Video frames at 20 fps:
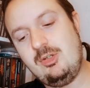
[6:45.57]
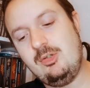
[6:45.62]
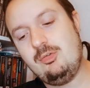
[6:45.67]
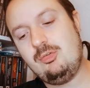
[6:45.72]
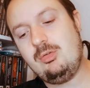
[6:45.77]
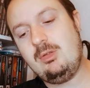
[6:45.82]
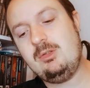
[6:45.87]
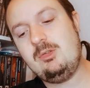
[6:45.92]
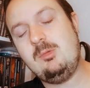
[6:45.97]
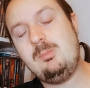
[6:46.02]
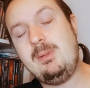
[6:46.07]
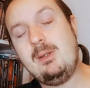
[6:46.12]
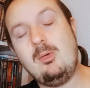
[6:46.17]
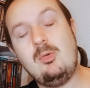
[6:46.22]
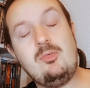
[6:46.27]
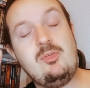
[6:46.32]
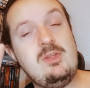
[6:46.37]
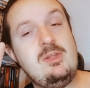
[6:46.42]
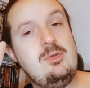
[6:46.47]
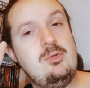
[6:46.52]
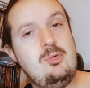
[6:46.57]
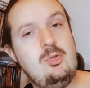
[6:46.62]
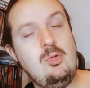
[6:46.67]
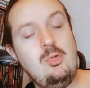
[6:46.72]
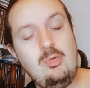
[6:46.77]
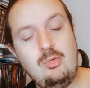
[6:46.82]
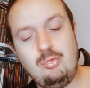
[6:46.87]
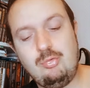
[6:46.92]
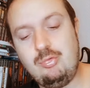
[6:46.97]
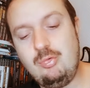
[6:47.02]
je récupère aussi
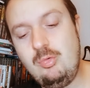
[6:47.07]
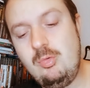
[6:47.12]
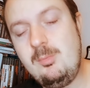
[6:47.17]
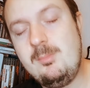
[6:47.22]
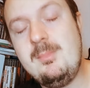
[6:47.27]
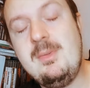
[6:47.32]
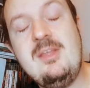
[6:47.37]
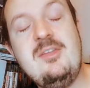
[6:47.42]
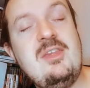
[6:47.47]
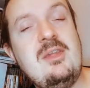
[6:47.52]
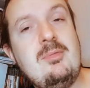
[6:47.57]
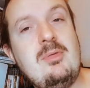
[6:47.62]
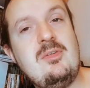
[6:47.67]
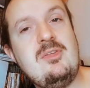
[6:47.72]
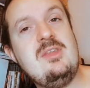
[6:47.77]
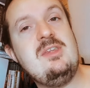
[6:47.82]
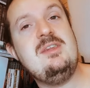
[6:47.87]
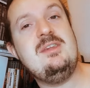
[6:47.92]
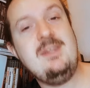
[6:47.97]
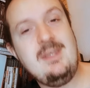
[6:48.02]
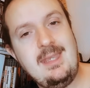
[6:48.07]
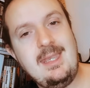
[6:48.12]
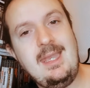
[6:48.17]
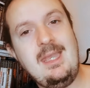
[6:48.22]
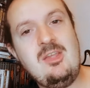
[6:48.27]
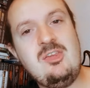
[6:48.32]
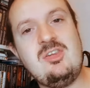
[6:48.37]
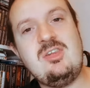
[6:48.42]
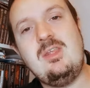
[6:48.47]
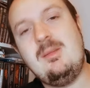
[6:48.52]
deux jeux, mais cette fois-ci
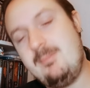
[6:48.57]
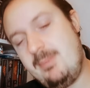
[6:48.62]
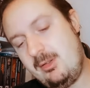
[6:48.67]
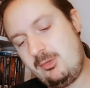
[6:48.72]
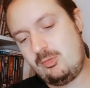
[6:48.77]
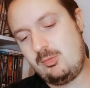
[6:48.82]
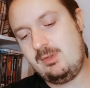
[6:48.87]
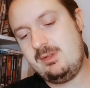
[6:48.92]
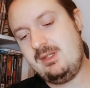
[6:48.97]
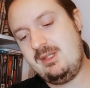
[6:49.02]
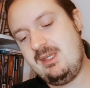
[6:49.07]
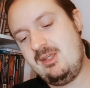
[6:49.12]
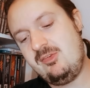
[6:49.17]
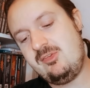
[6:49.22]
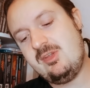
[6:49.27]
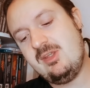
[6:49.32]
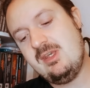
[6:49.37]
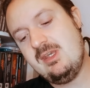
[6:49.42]
DS et pas 3DS.